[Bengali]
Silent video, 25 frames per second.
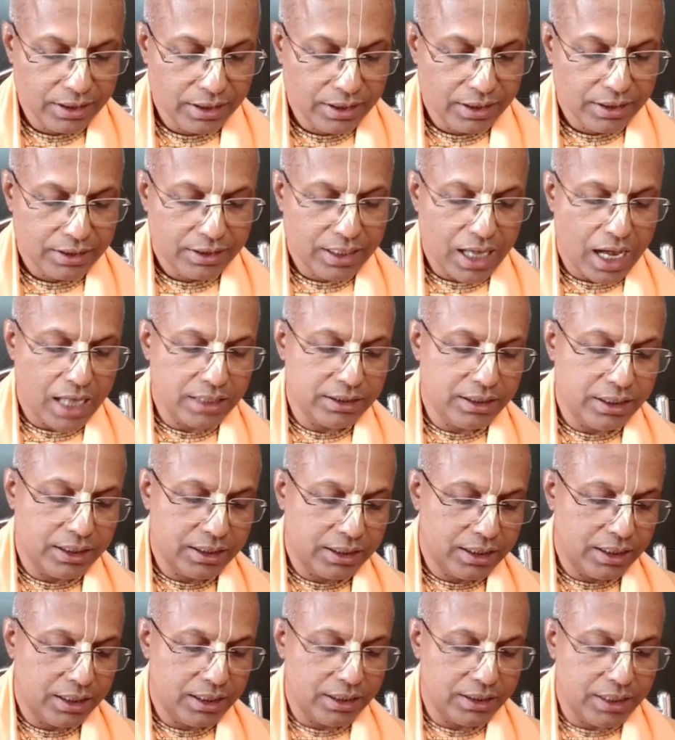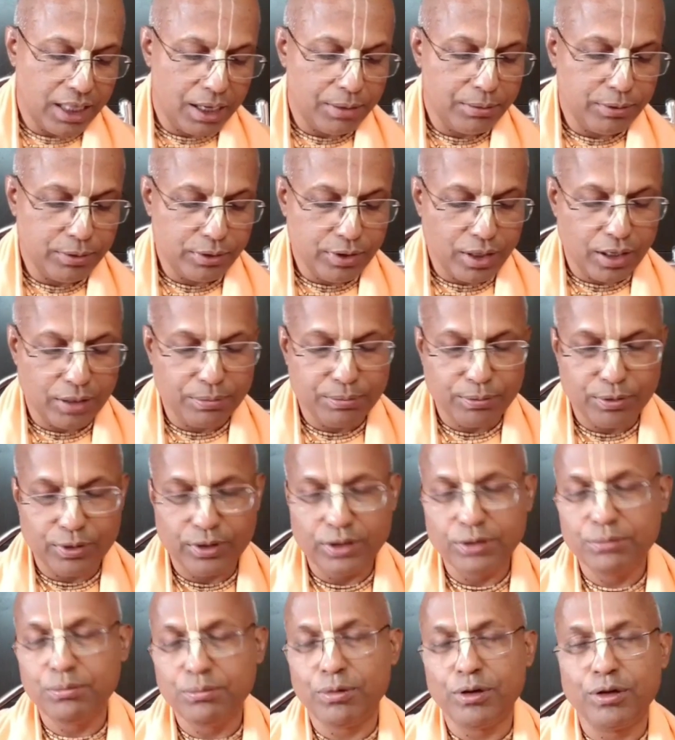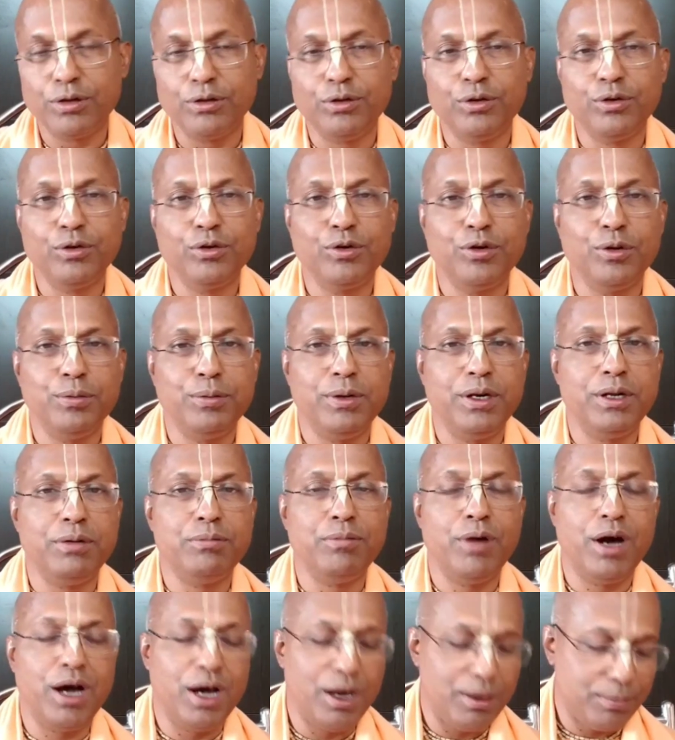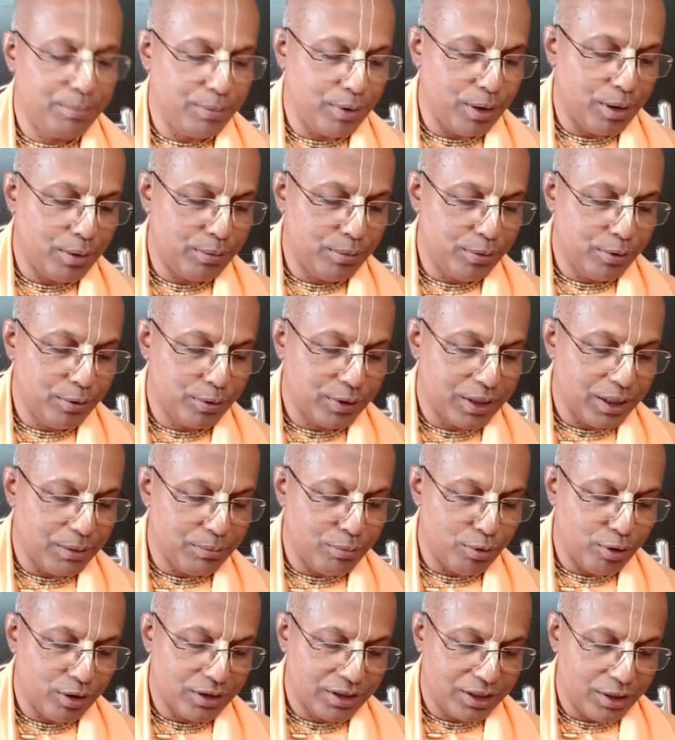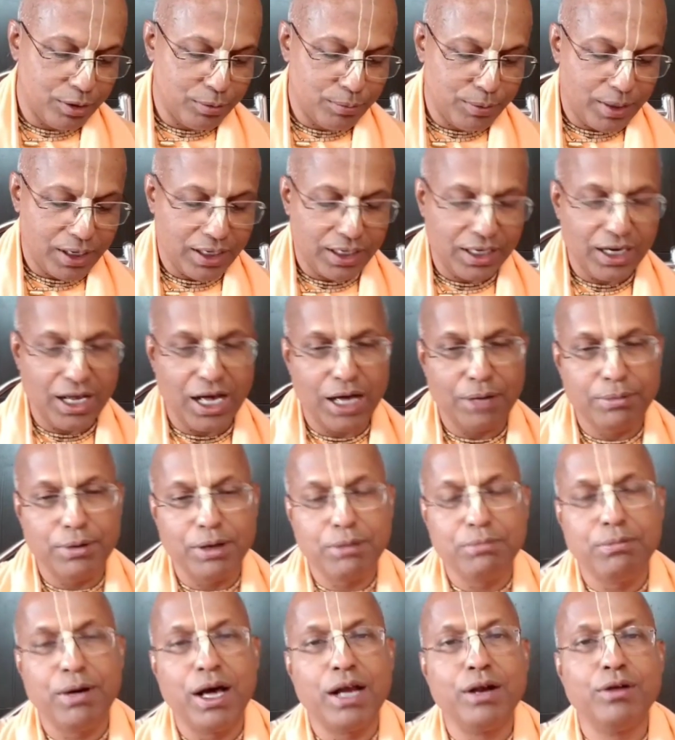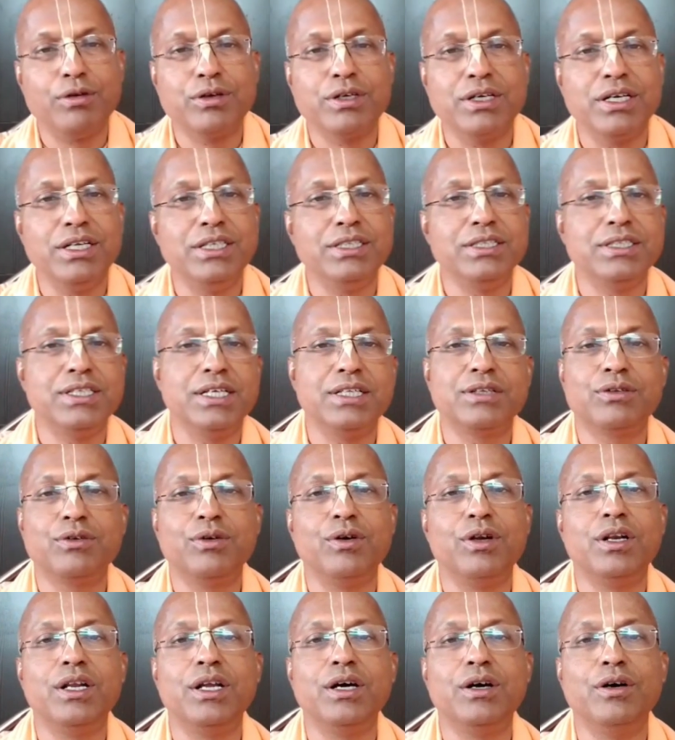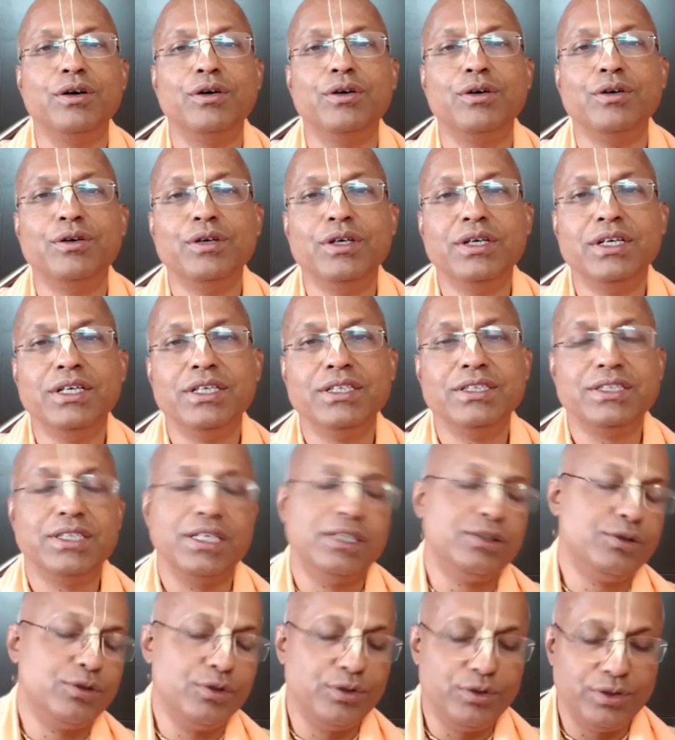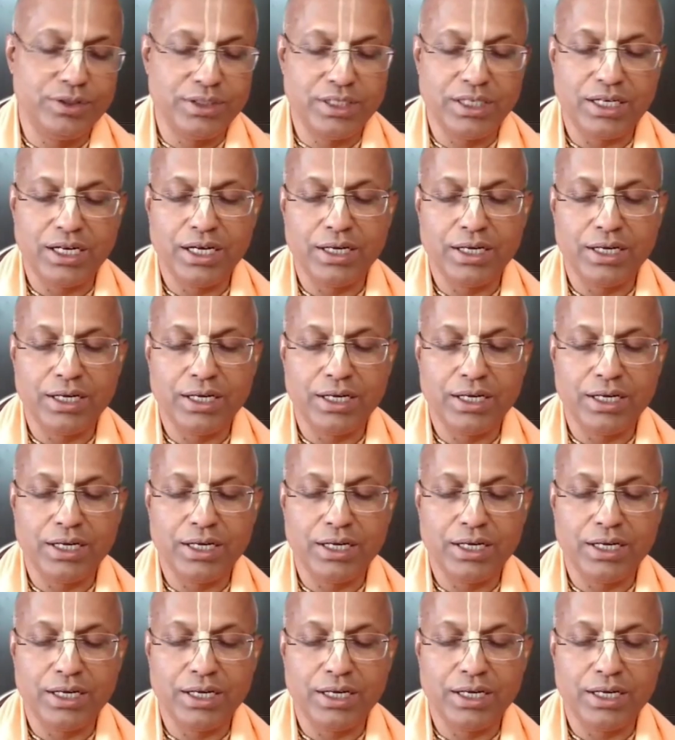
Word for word: তা দেখে দামোদর পণ্ডিত বড় দুঃখ পেলেন মহাপ্রভুকে বলতেও পারে না আবার বালককে নিষেধ করলেও সে শুনছে না